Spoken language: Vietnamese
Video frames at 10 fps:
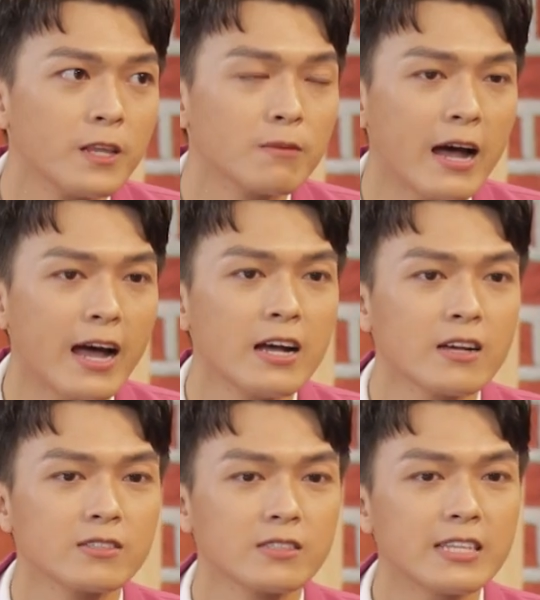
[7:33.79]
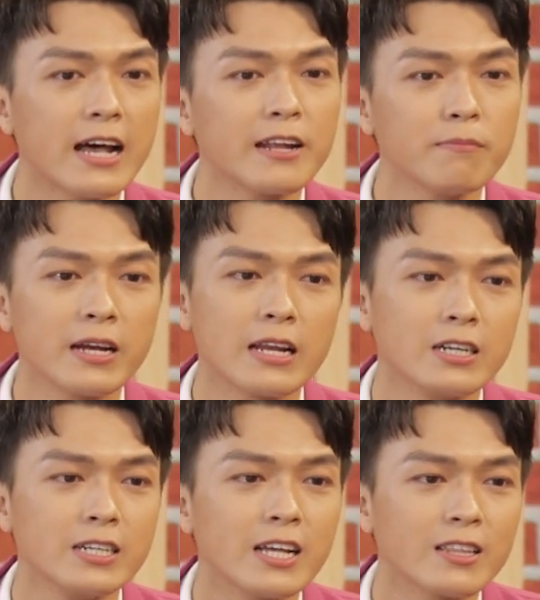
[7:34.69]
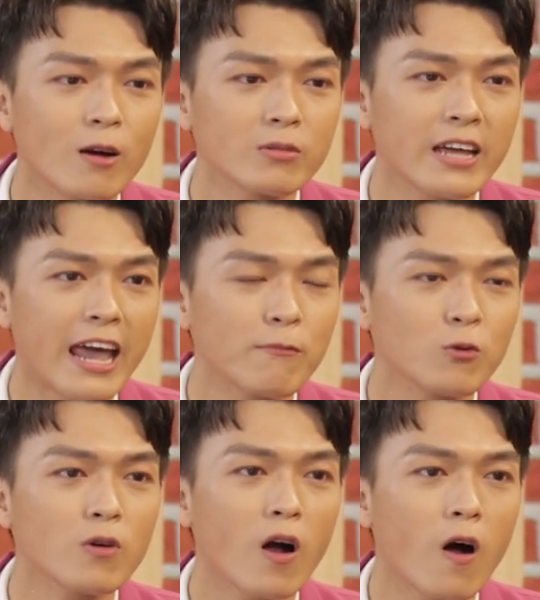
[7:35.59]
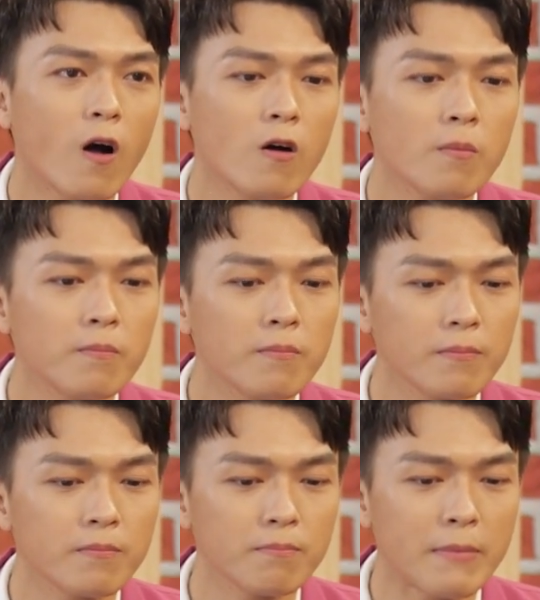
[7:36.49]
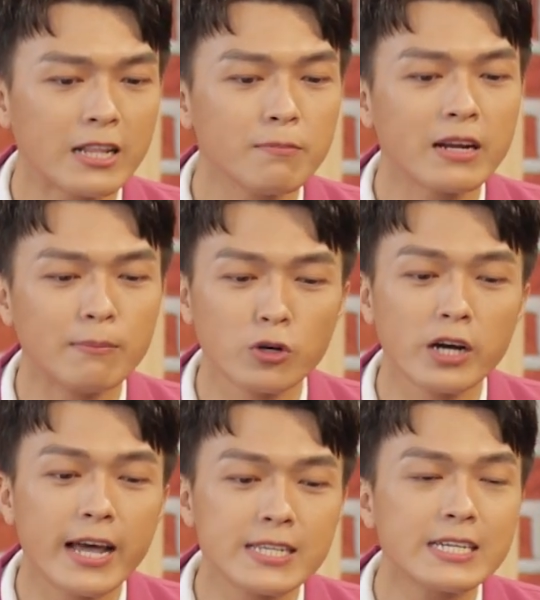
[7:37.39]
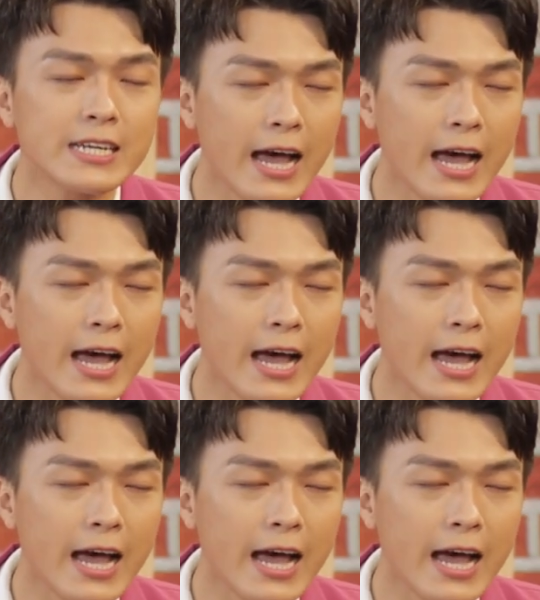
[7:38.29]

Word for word: nhưng mà gia đình mình là người dân tộc thì em cũng có bản thân mình là một người nghệ sĩ